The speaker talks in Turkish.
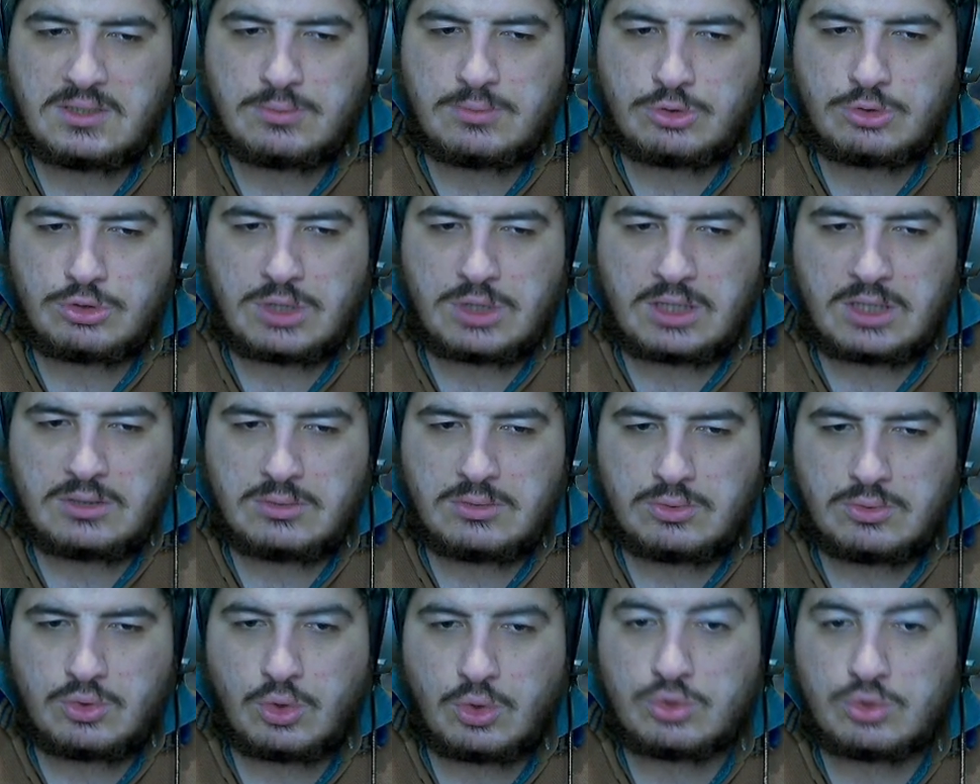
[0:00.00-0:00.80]
bulunan,
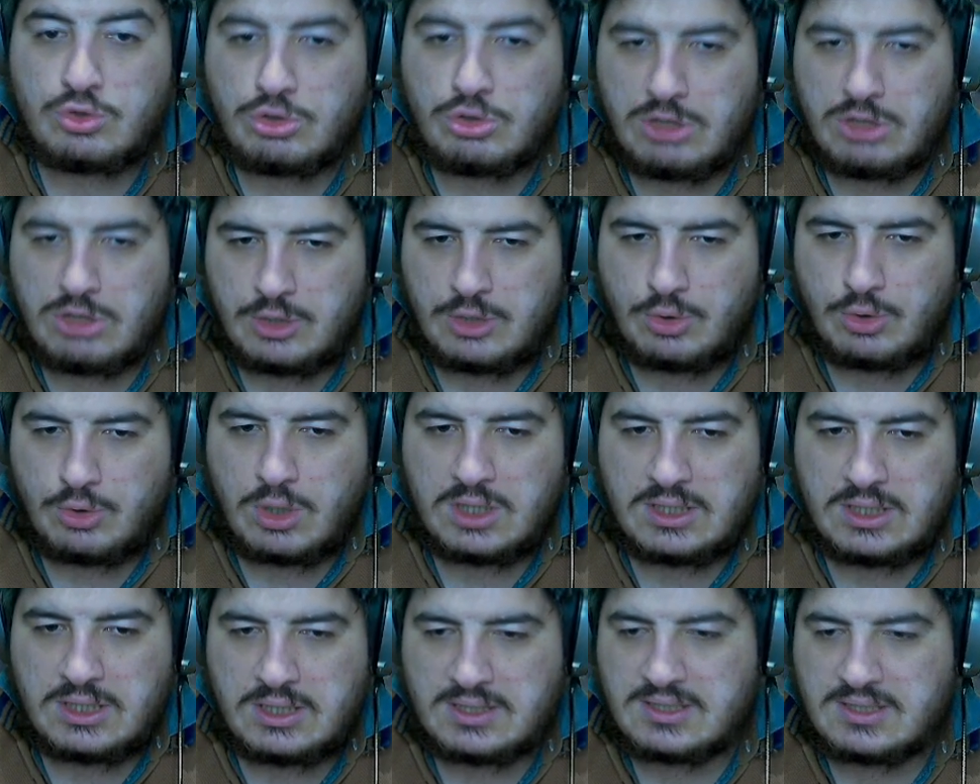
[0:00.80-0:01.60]
Gondor ile
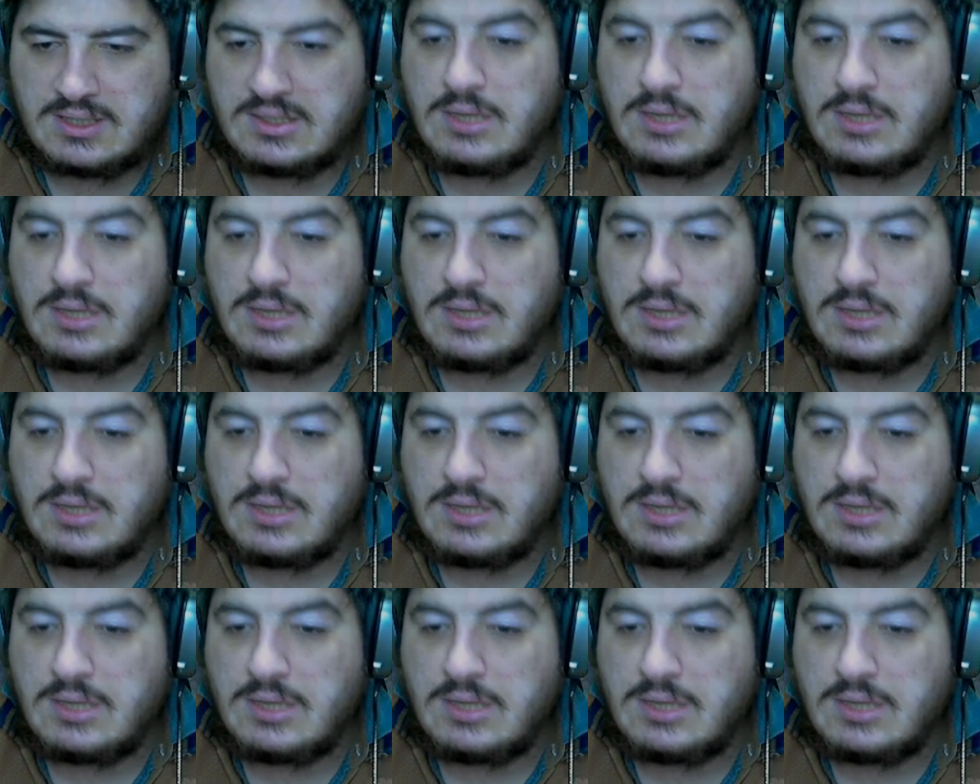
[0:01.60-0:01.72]
Rohan arasında